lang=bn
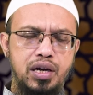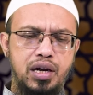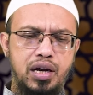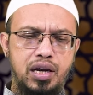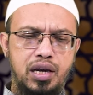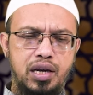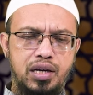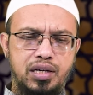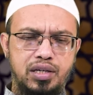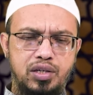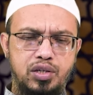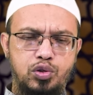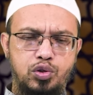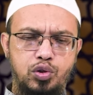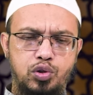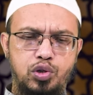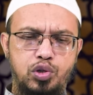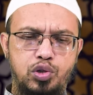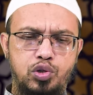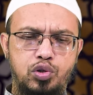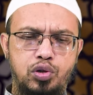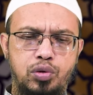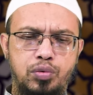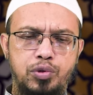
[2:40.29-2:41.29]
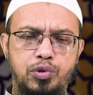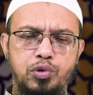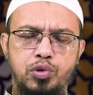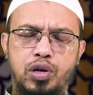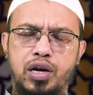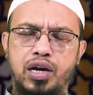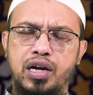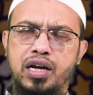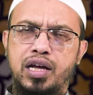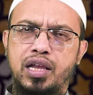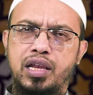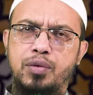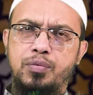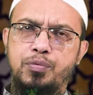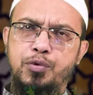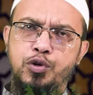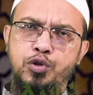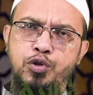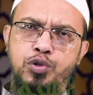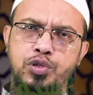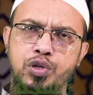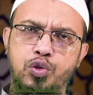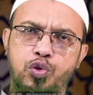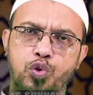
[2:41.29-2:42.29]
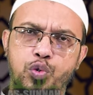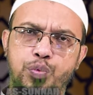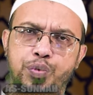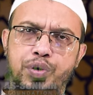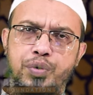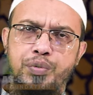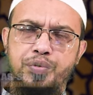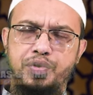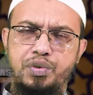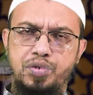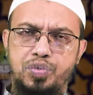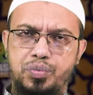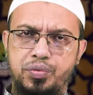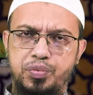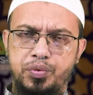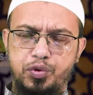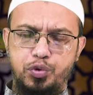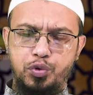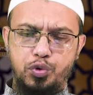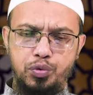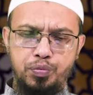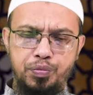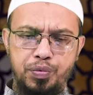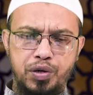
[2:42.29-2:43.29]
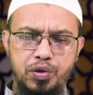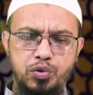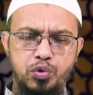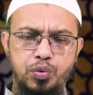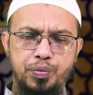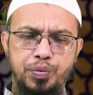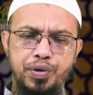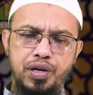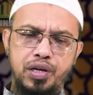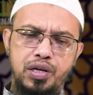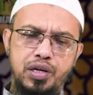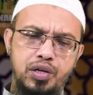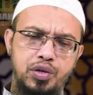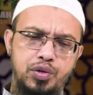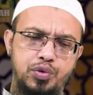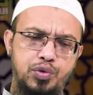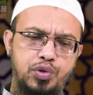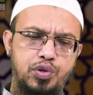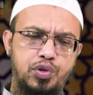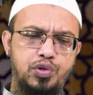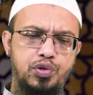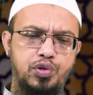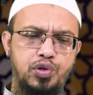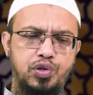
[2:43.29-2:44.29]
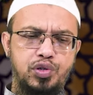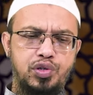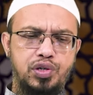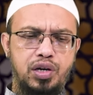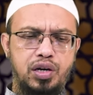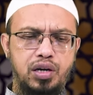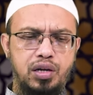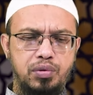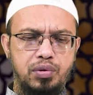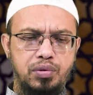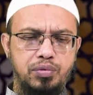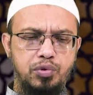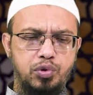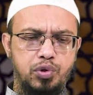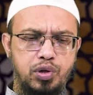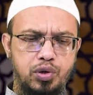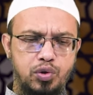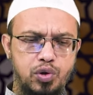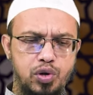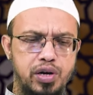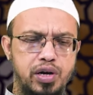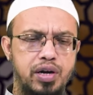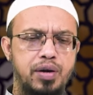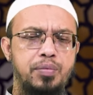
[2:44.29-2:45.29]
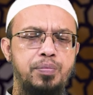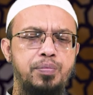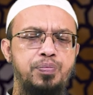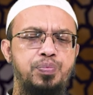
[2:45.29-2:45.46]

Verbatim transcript: আল্লাহর কাছে যথেষ্ট হবে দোয়ার আগে আল্লাহ প্রশংসা করবেন নবী সাল্লাম দুরুদ পাঠ করবেন যথেষ্ট ইনশাআল্লাহ এভাবে দোয়া করাটা